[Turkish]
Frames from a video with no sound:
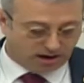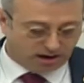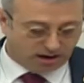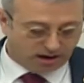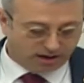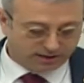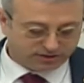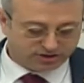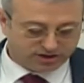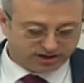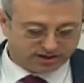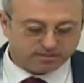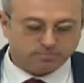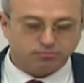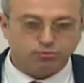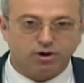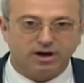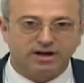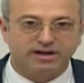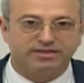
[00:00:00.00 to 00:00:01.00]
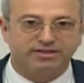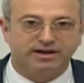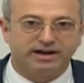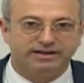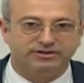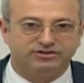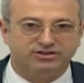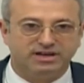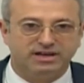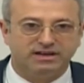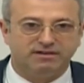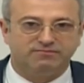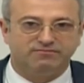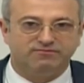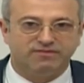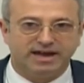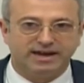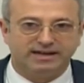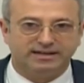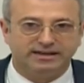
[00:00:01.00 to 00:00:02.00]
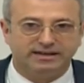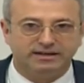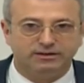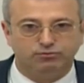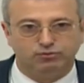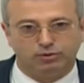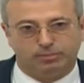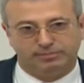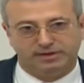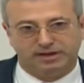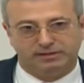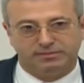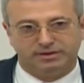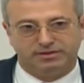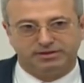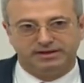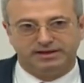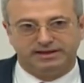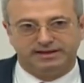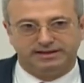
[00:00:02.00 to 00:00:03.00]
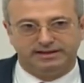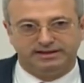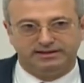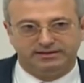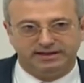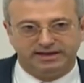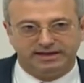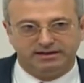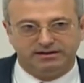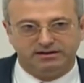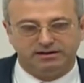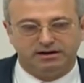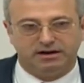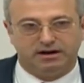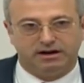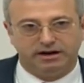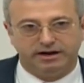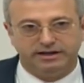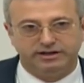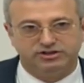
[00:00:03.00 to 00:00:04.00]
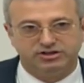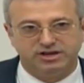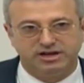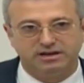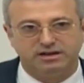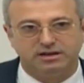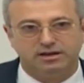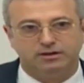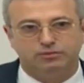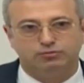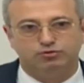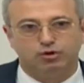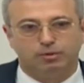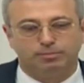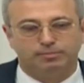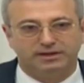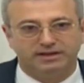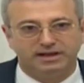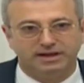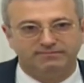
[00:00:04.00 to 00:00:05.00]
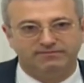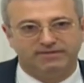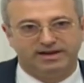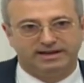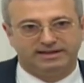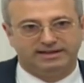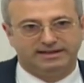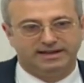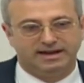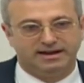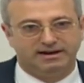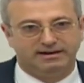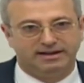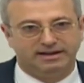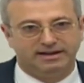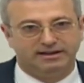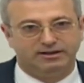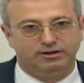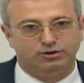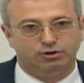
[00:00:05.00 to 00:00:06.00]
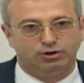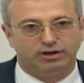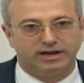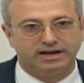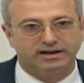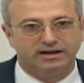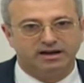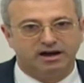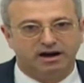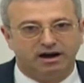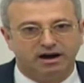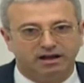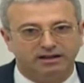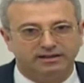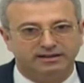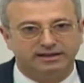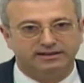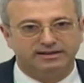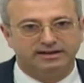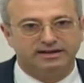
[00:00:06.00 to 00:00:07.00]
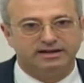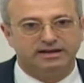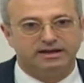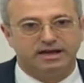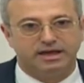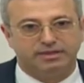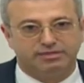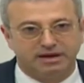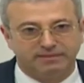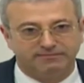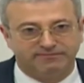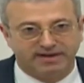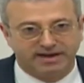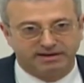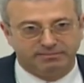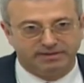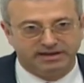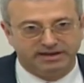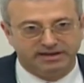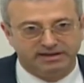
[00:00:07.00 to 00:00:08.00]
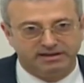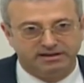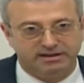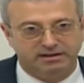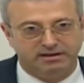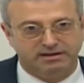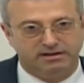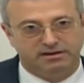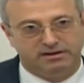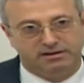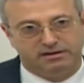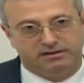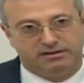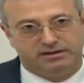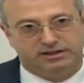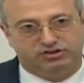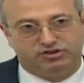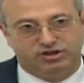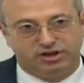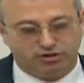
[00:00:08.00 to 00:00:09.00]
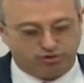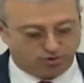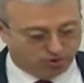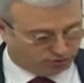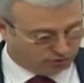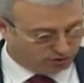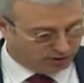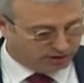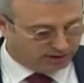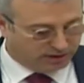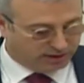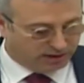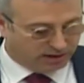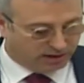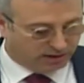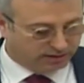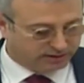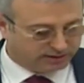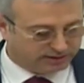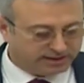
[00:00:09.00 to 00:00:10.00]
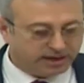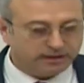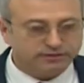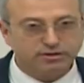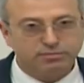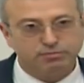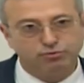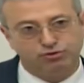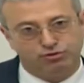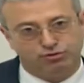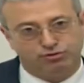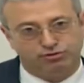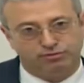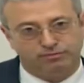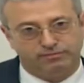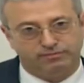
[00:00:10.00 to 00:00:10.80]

Ancak bu hak sadece vergilerin toplanmasıyla ilgili değil. Ayrıca toplanan vergilerle ilgili olarak halka da hesap vermeyi içeriyor. Yalnız bugün